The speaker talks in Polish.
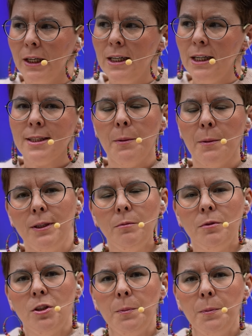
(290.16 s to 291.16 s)
Zapytam
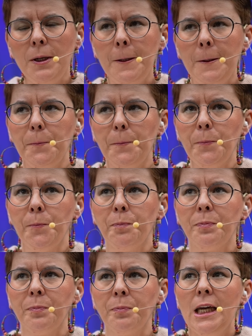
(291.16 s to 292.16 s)
Ciebie, mm,
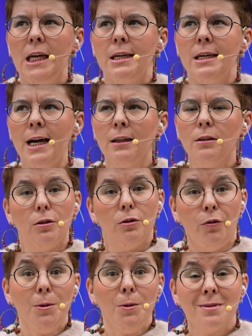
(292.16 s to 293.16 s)
jak
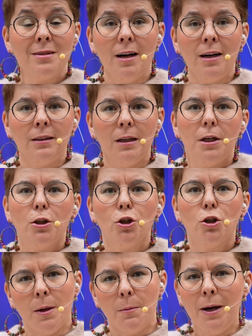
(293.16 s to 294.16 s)
Twoim zdaniem
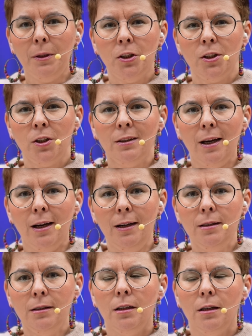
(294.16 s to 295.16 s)
trzeba mieć ten
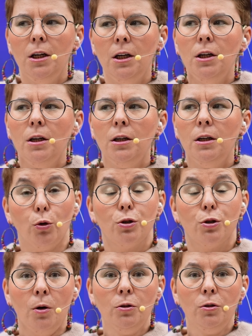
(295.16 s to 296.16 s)
talent, to
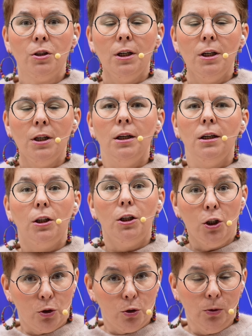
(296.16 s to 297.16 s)
coś i
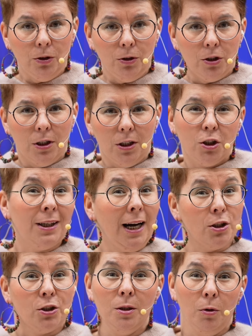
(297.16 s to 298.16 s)
czuć, czy
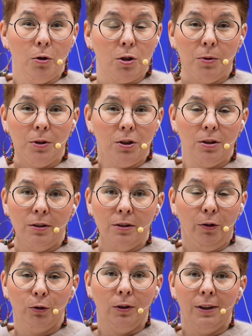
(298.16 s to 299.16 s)
każdy może być
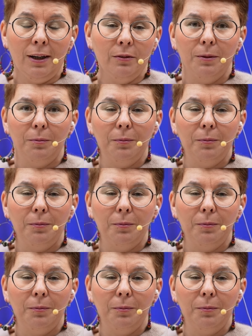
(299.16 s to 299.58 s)
fotografem?